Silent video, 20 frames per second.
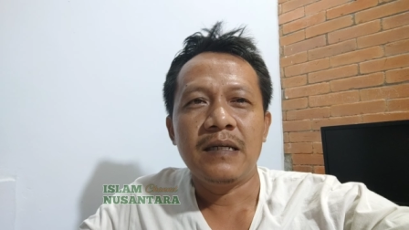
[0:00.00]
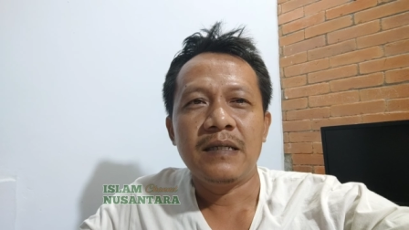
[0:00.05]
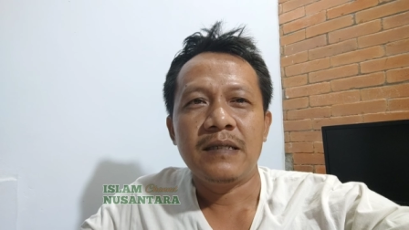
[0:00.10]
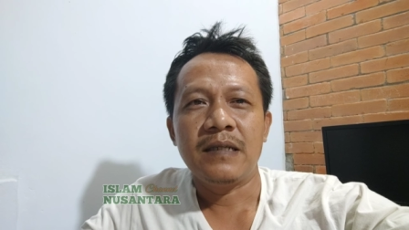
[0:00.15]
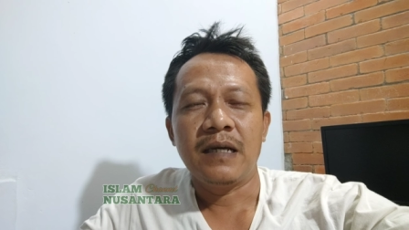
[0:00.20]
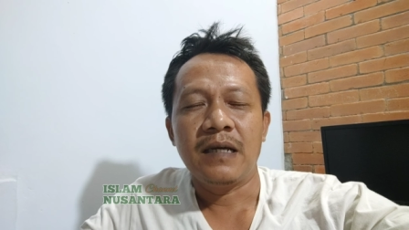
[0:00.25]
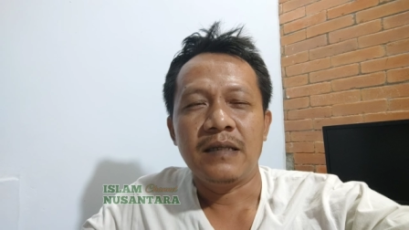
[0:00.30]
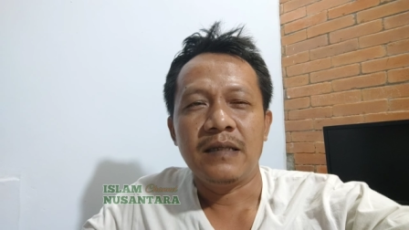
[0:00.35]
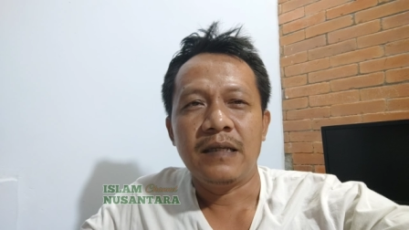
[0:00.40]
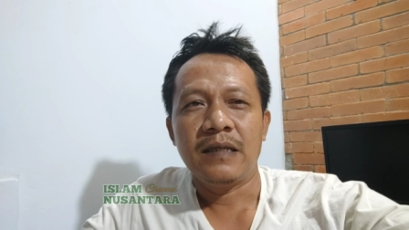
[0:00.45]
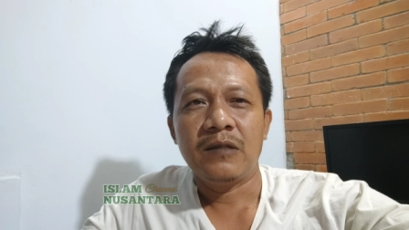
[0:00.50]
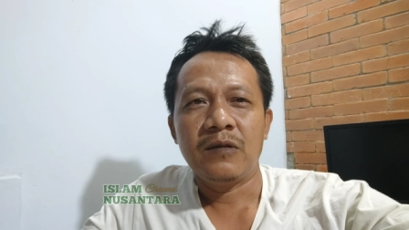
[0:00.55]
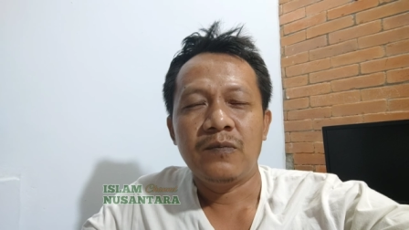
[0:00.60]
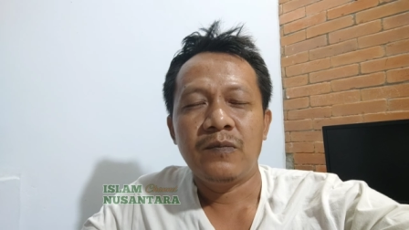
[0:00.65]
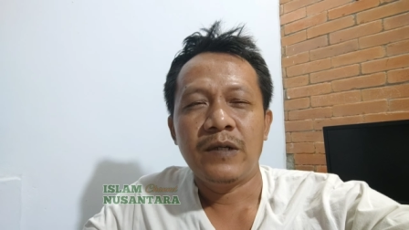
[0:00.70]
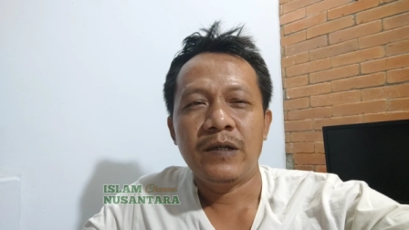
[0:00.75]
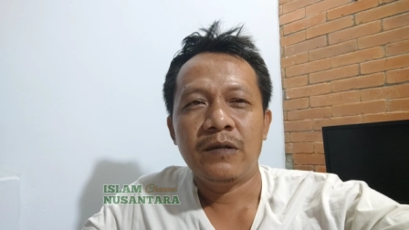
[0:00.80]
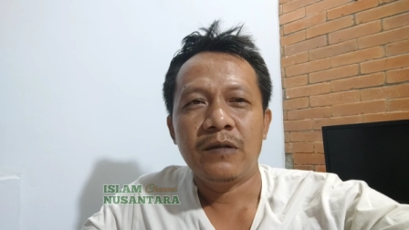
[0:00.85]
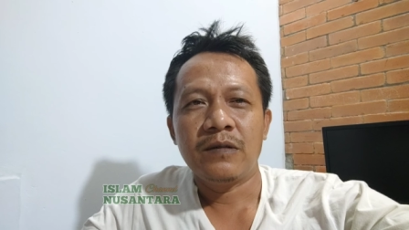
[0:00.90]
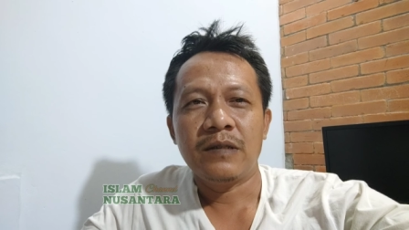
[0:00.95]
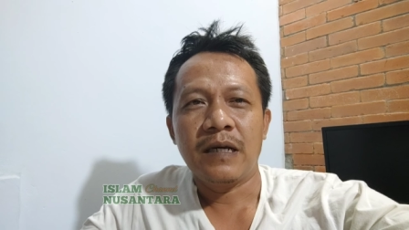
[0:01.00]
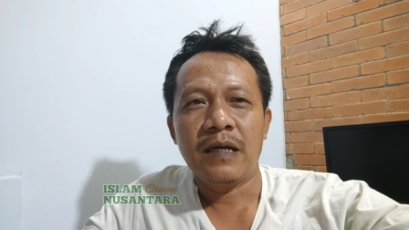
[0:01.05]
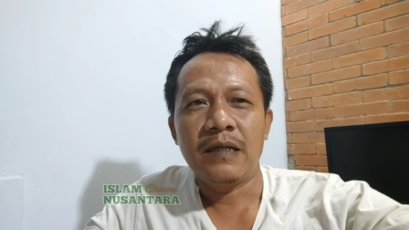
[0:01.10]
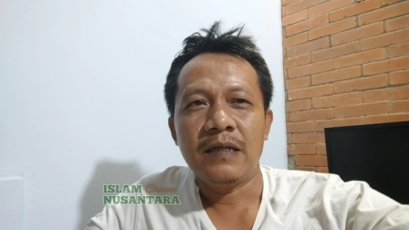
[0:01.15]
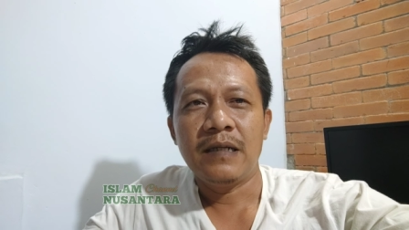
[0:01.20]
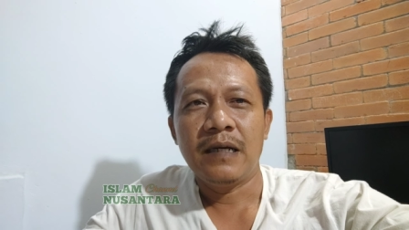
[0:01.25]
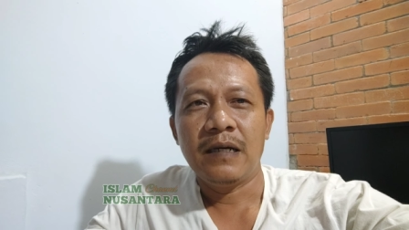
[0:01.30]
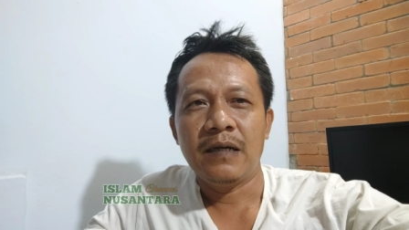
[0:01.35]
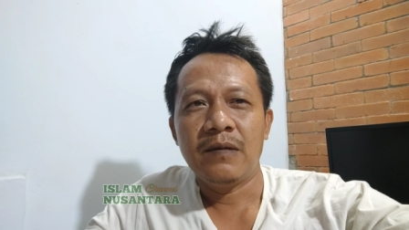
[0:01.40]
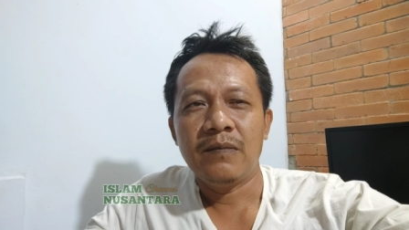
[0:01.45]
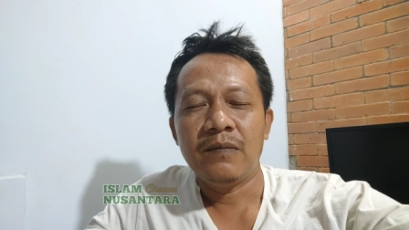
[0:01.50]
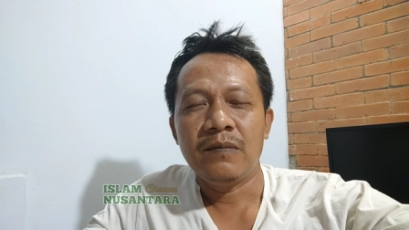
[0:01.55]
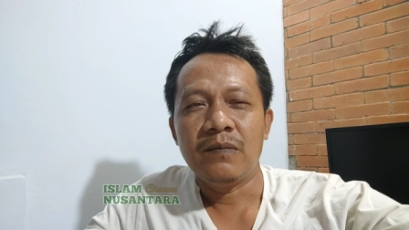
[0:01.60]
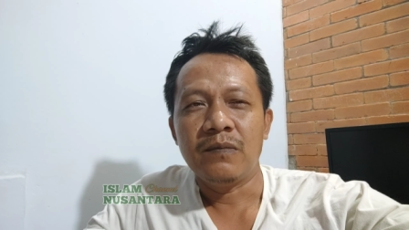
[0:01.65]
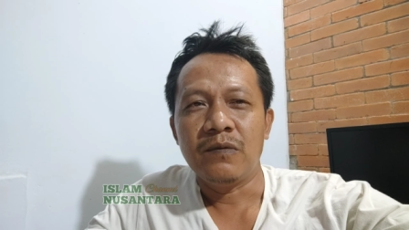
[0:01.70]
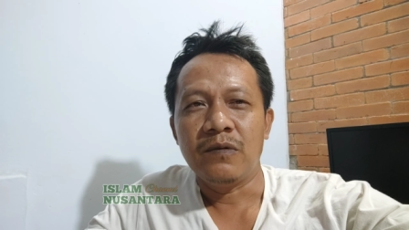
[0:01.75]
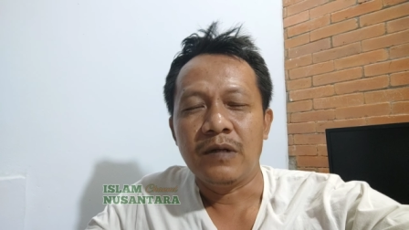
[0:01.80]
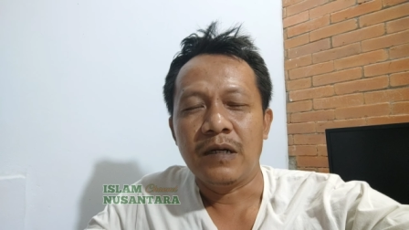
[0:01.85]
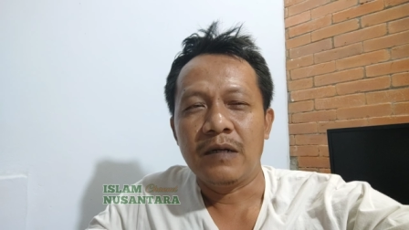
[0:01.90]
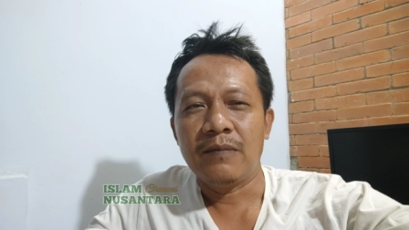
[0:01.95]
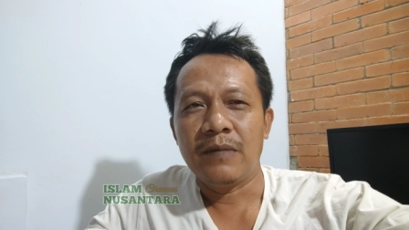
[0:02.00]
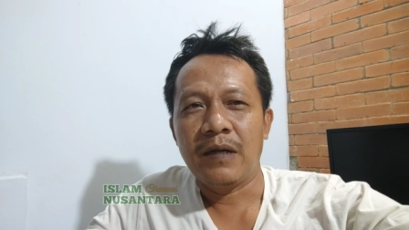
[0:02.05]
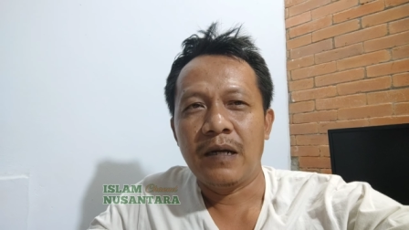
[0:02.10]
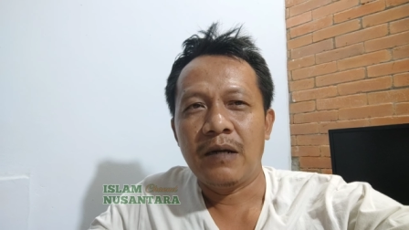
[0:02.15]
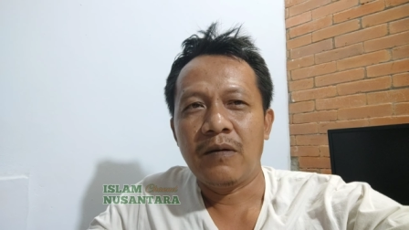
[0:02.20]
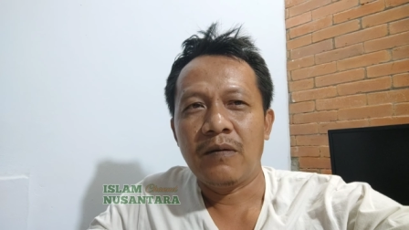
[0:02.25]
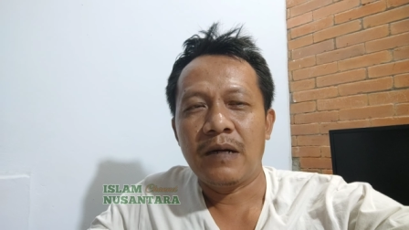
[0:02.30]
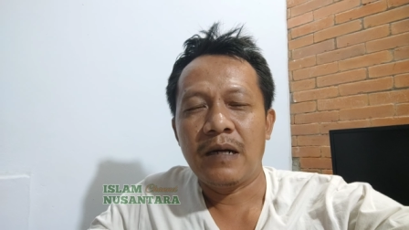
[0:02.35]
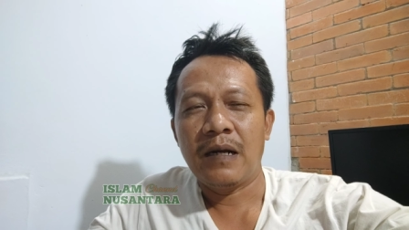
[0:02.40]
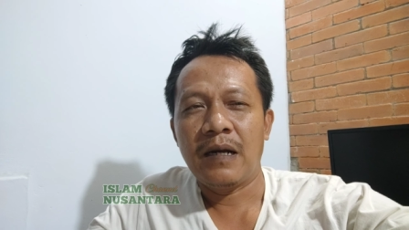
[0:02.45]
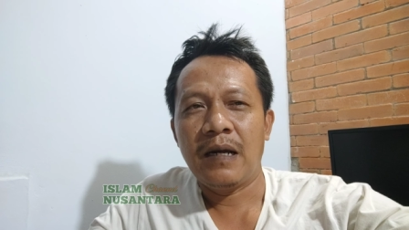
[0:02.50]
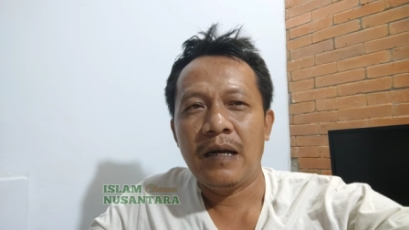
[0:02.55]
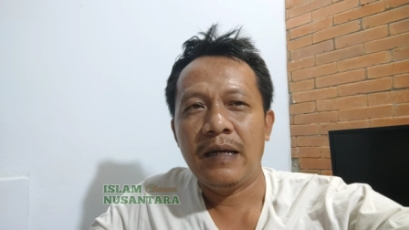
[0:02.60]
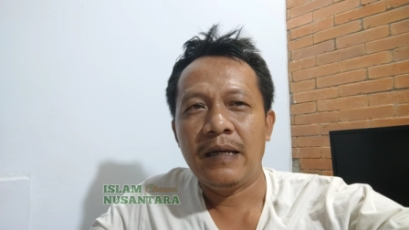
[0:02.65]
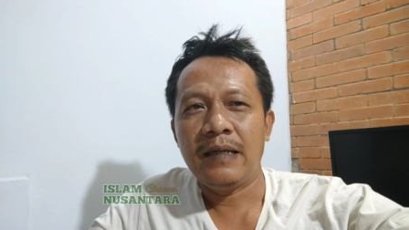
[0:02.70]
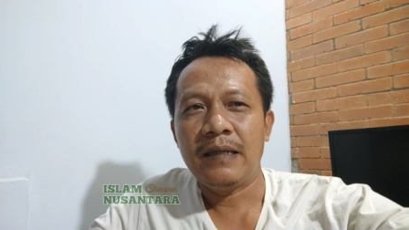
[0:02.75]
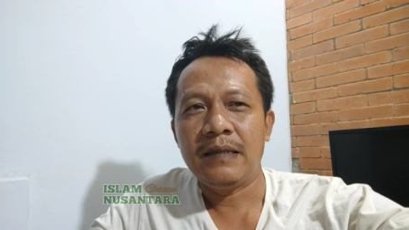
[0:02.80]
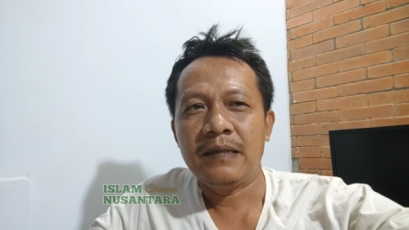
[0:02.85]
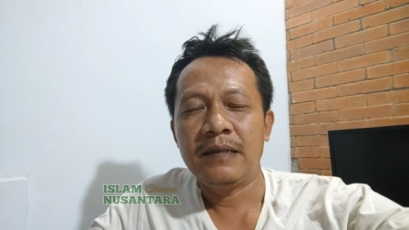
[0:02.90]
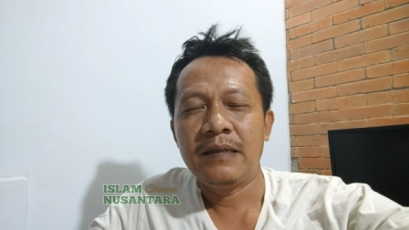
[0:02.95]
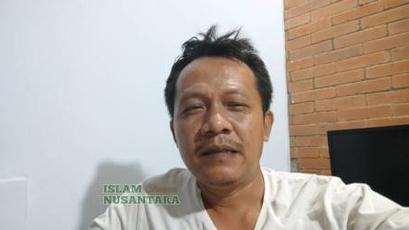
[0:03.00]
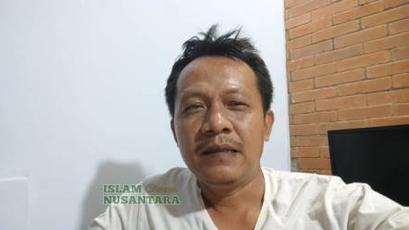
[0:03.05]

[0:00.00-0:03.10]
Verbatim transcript: nasihati itu pengikut Anda, bukan malah orang lain.